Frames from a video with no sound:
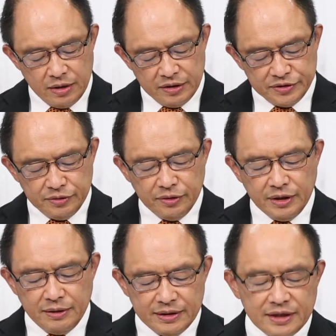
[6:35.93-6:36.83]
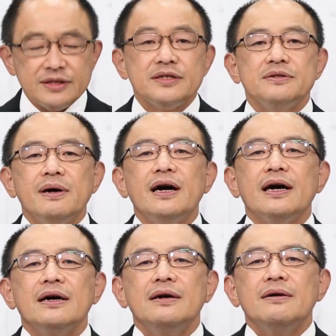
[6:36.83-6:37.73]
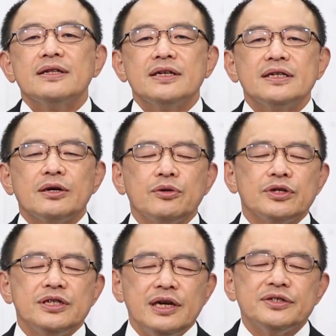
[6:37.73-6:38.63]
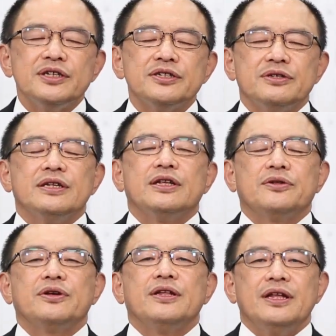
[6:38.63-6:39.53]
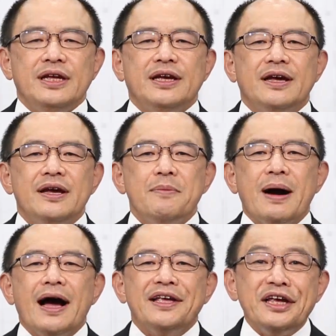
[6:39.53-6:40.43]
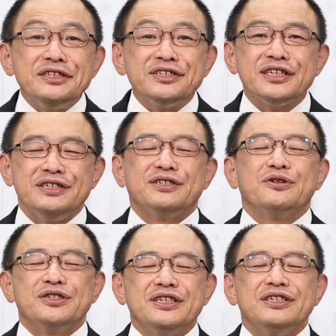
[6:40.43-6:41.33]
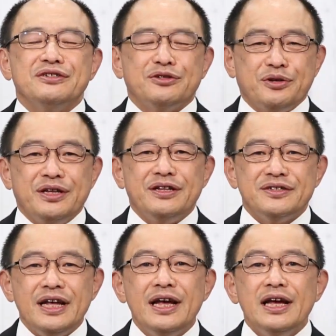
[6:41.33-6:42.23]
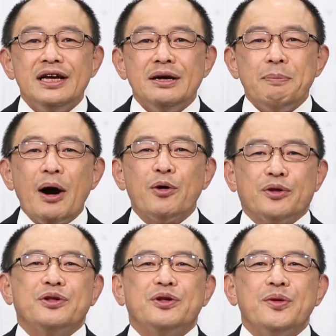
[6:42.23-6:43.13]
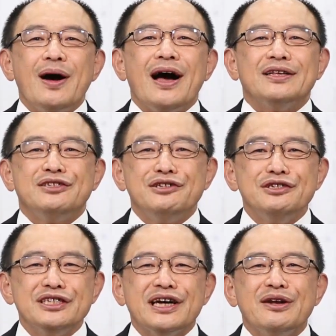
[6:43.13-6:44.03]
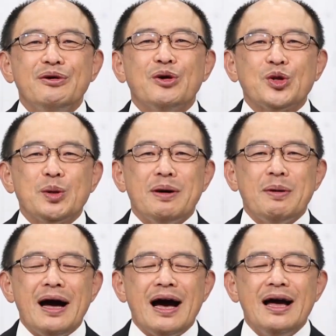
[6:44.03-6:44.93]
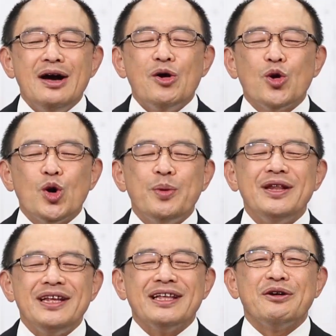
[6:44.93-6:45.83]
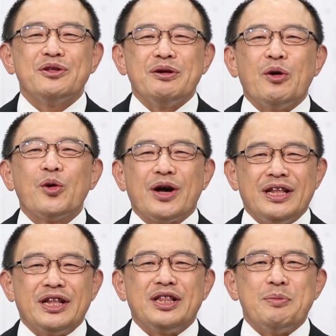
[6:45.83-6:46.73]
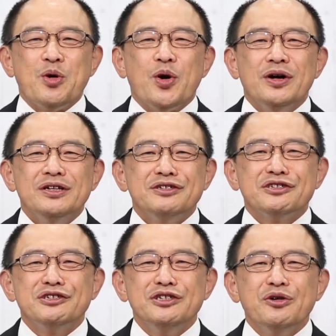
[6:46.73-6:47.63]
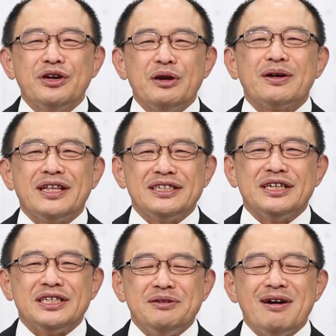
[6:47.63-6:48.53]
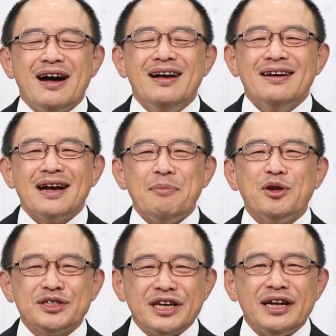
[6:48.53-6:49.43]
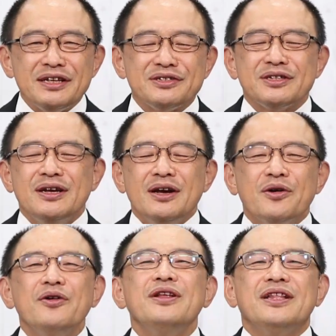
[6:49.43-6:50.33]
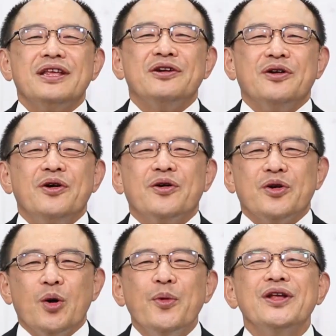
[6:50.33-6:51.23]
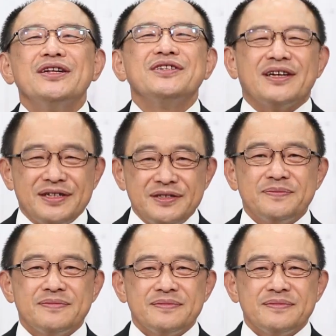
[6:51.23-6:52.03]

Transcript: でその時に私たちは私たちがこの新約聖書に行った時に、まあ、イエス・キリストを信じる時にですねパウロっていう人は十字架の言葉は滅びに至る人には愚かであっても救いを受ける私たちには神の力ですこういうふうに言ってるのをこの思い出すわけです。